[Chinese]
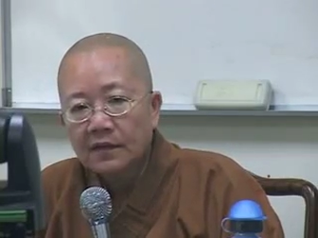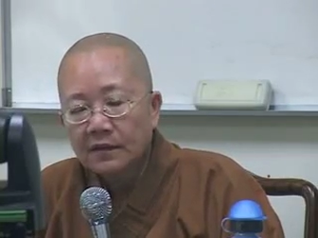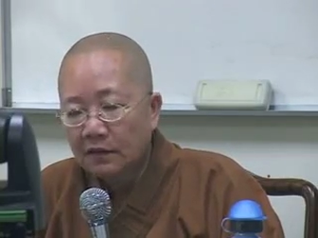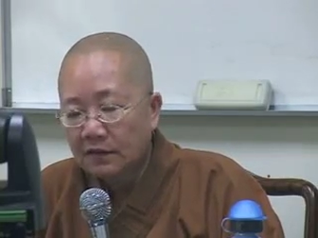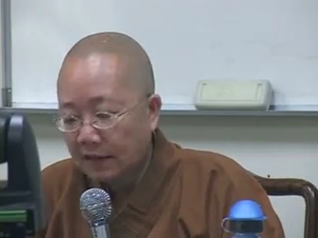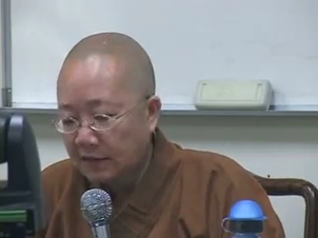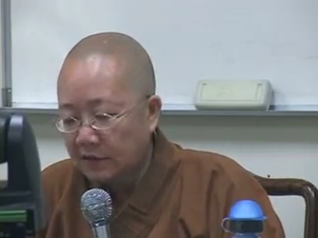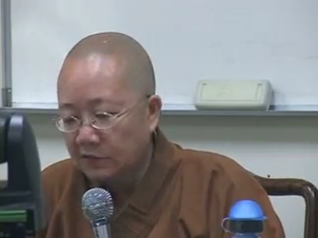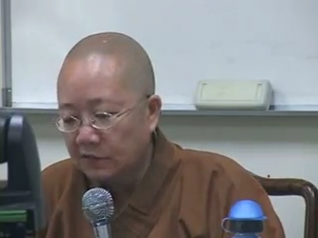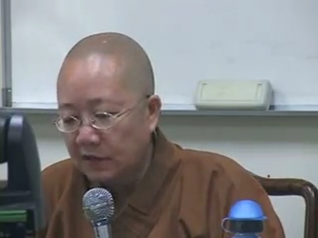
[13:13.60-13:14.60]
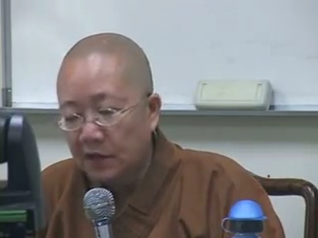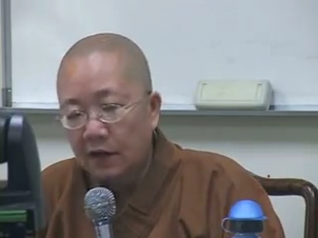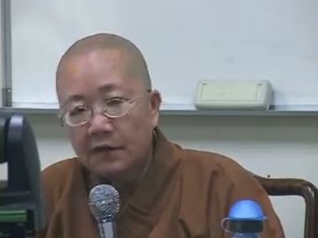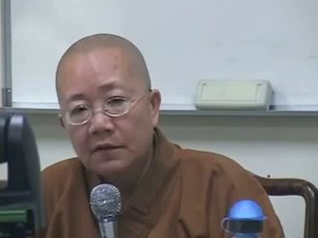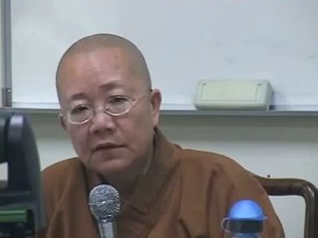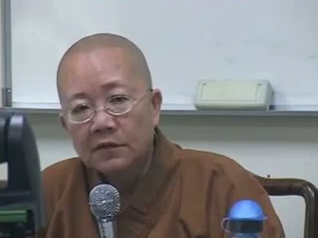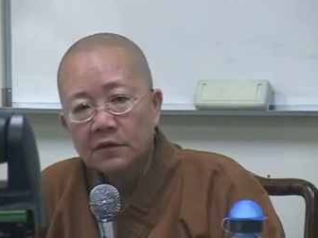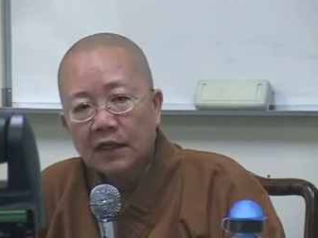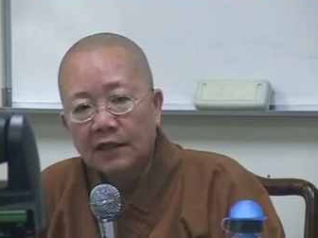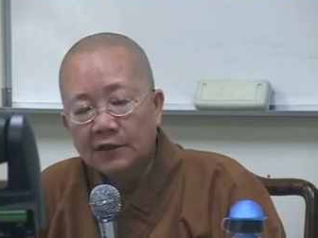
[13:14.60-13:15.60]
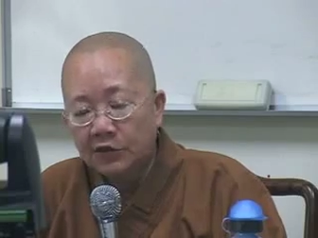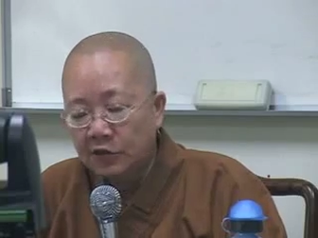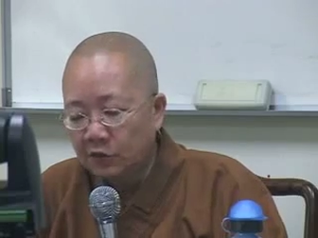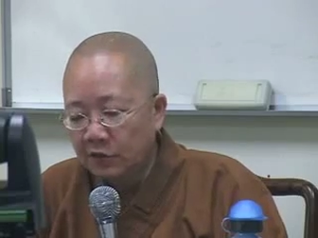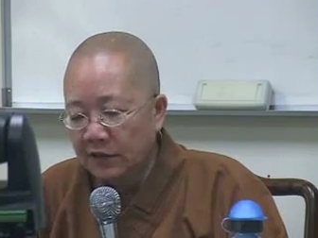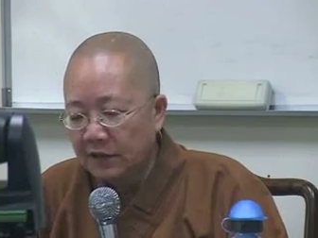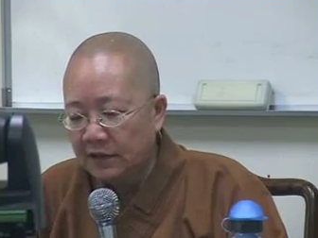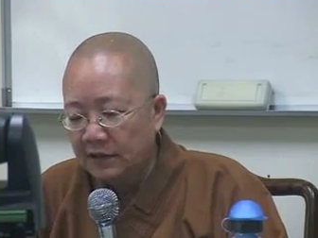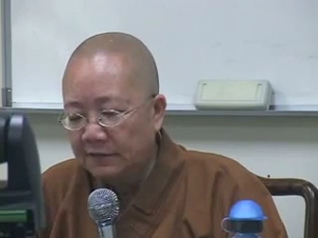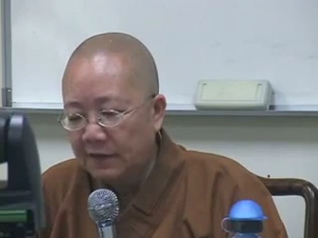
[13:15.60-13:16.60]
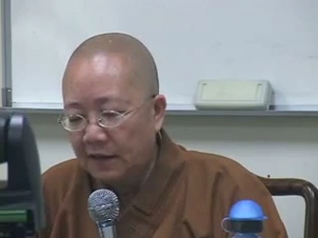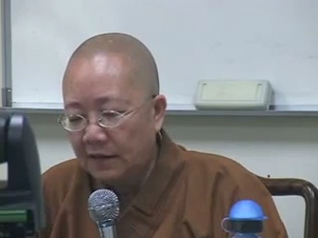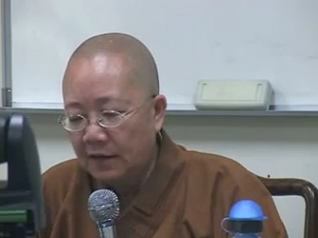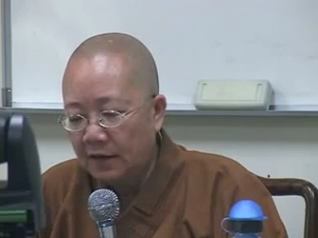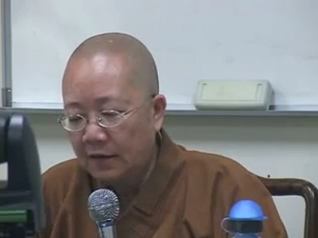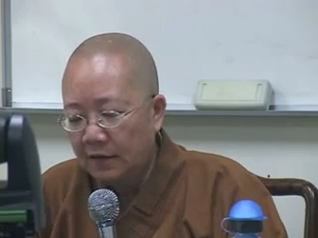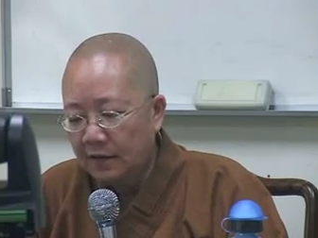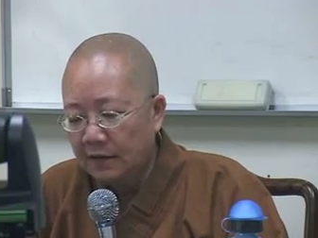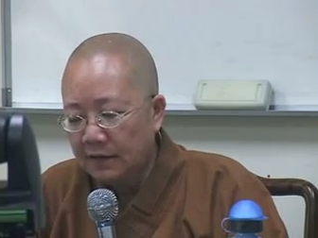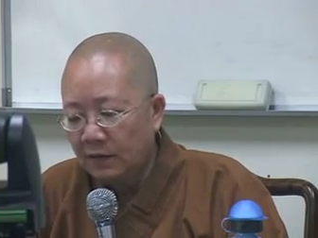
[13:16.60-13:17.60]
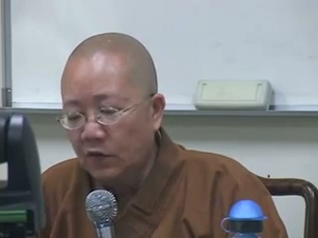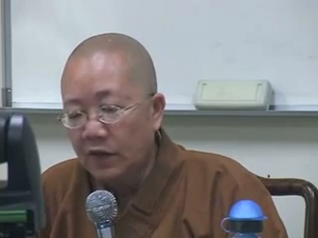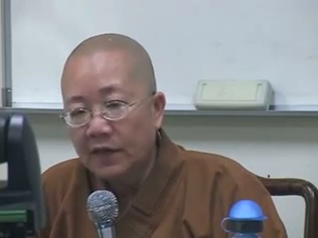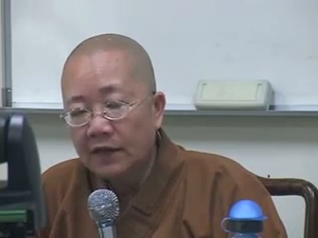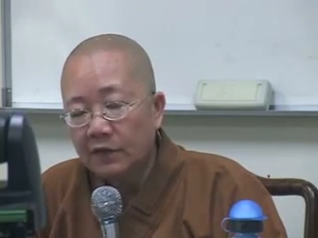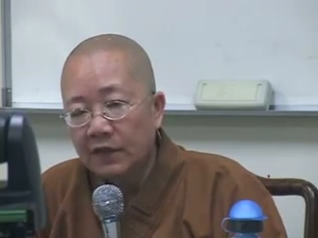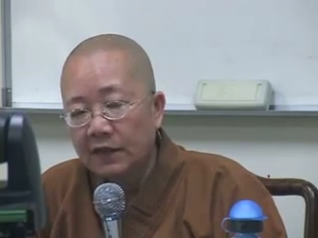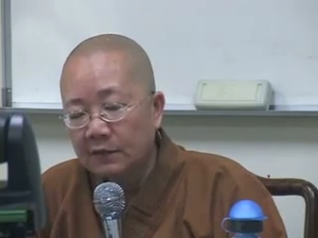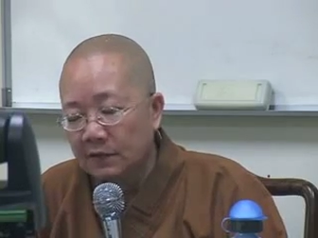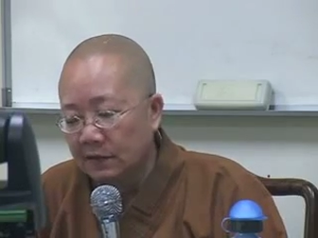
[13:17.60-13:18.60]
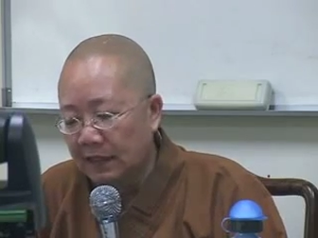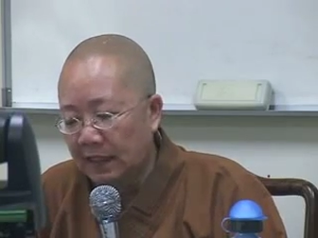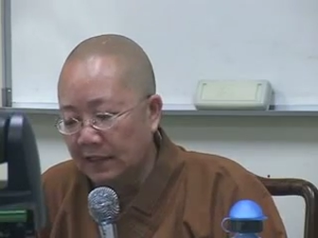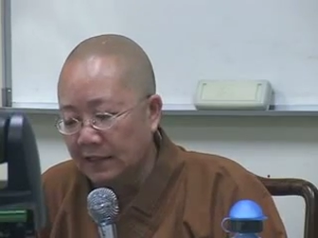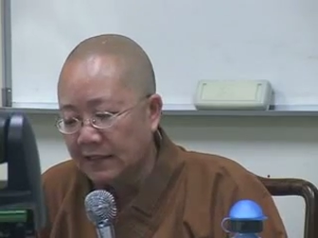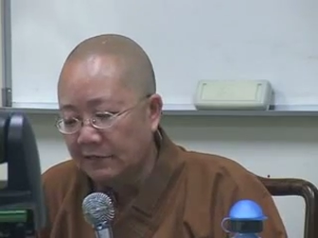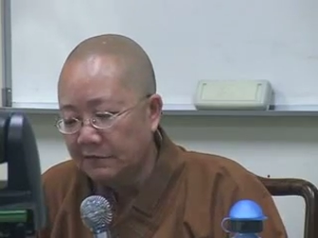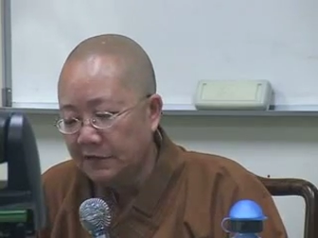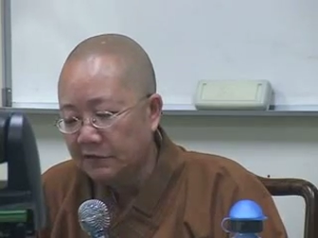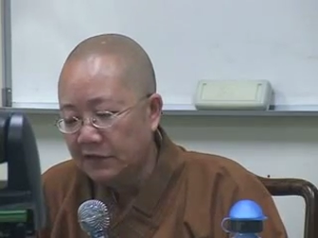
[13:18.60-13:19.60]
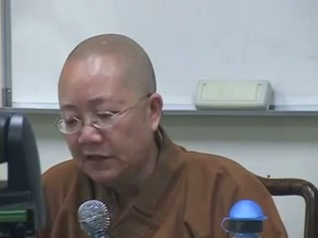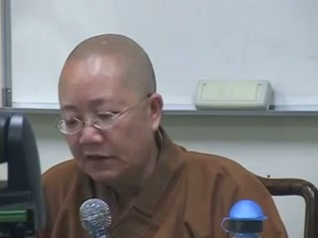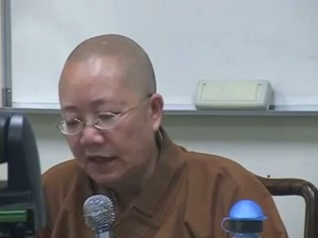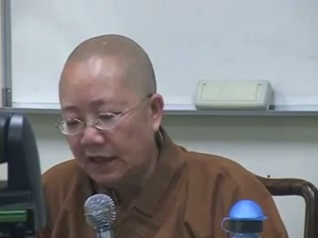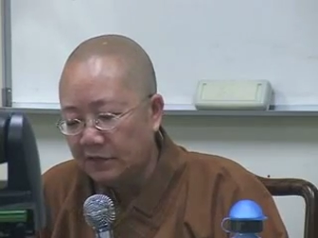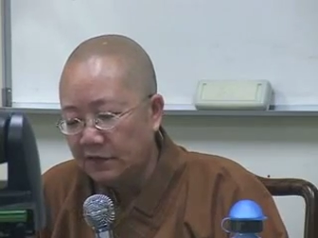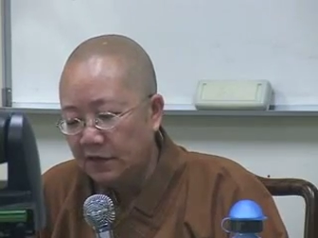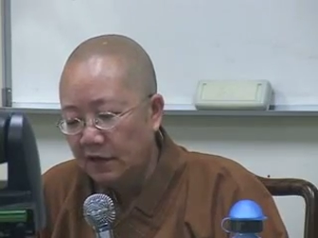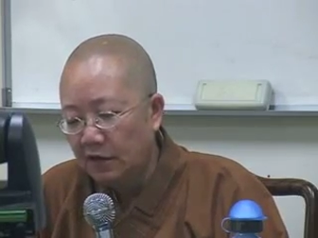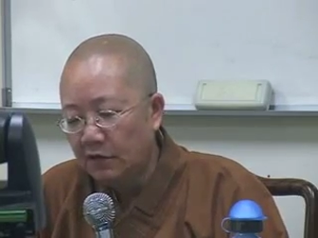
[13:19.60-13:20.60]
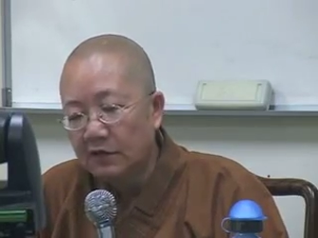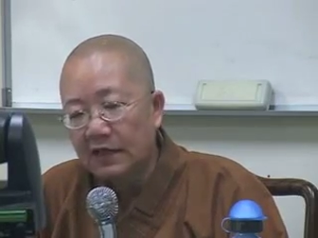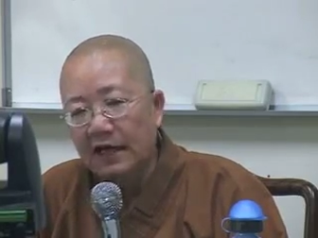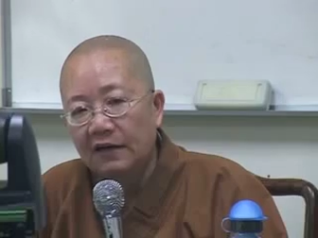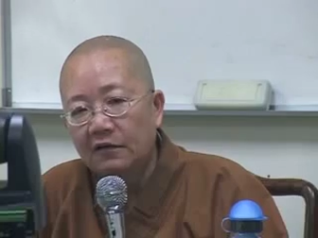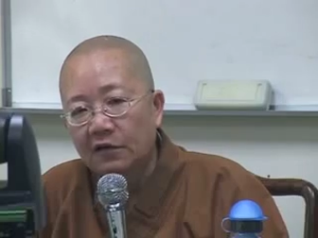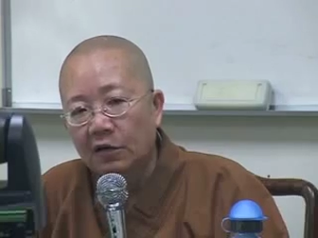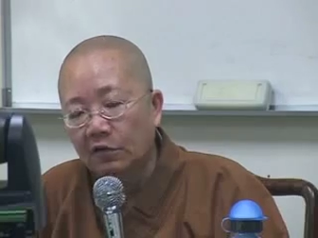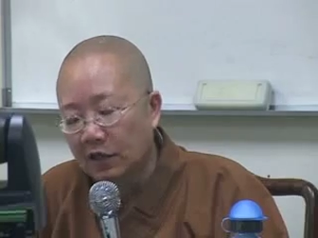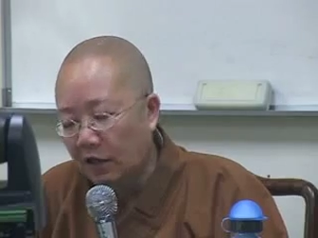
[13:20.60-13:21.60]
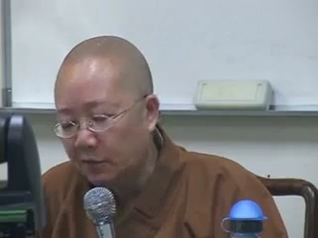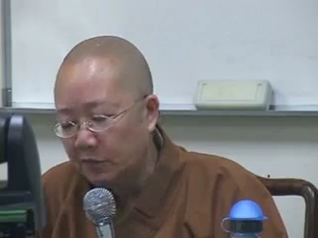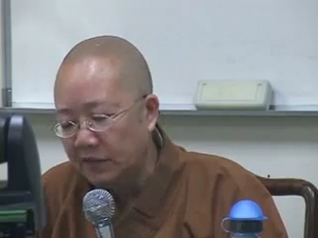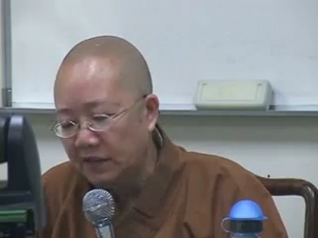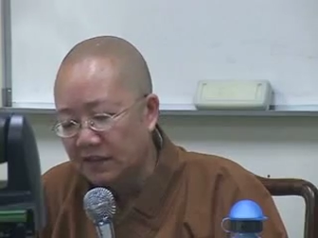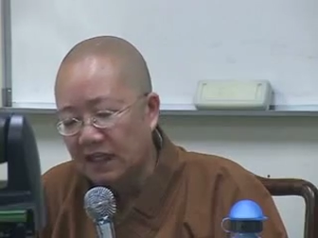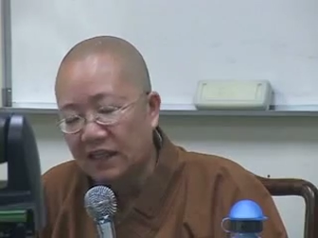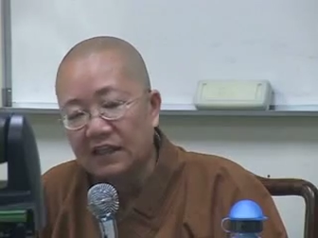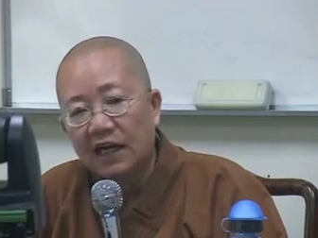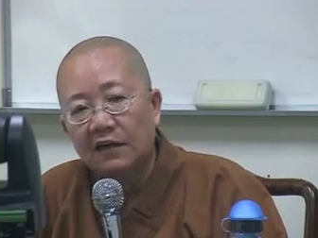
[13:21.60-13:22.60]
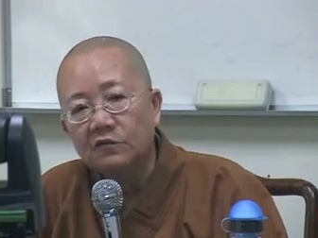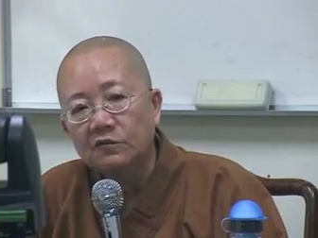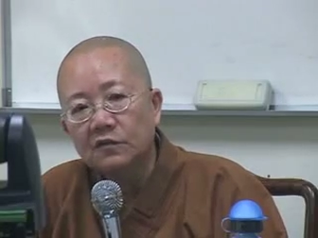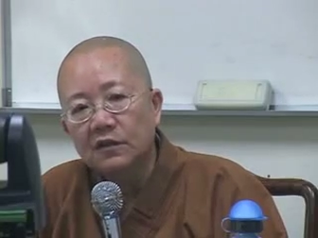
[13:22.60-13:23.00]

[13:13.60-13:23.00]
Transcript: 到哪里去游野哈？他去游乐的地方啊？那我呢？为了看那个丈夫究竟到哪里去？楼该楼高不见章台路，